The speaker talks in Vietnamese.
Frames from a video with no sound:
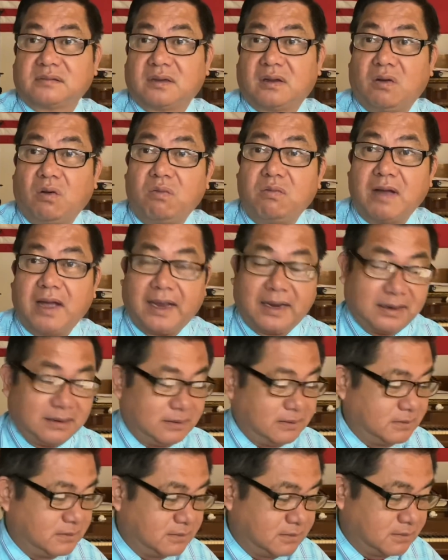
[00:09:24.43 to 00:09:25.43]
hung hăng
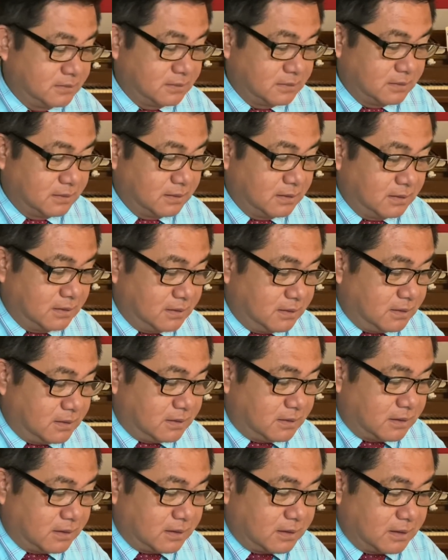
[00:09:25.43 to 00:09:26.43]

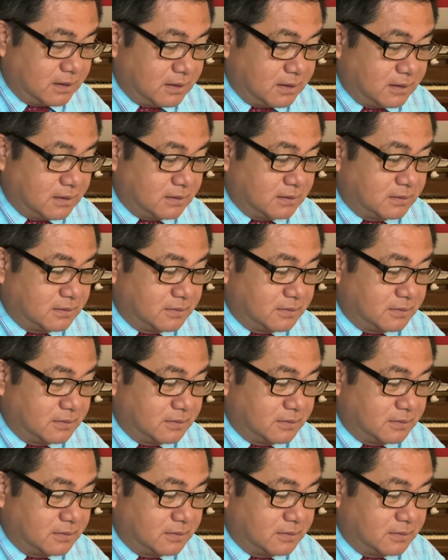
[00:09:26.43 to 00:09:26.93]
à,